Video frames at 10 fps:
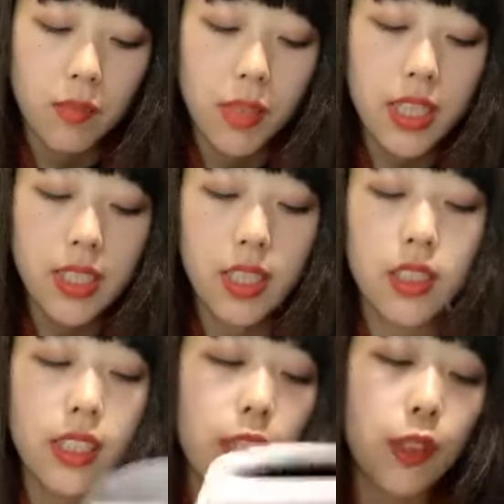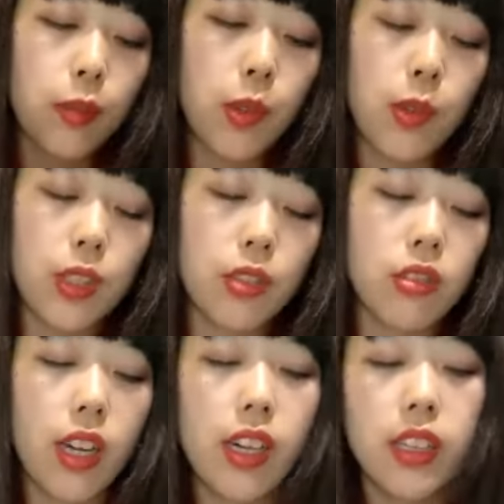めいちゃんできるもんはちょっ
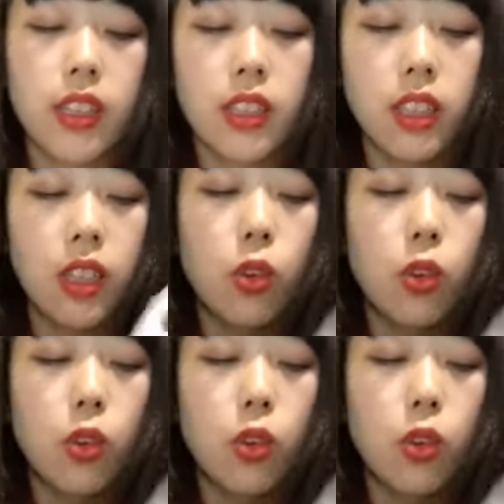とありだななん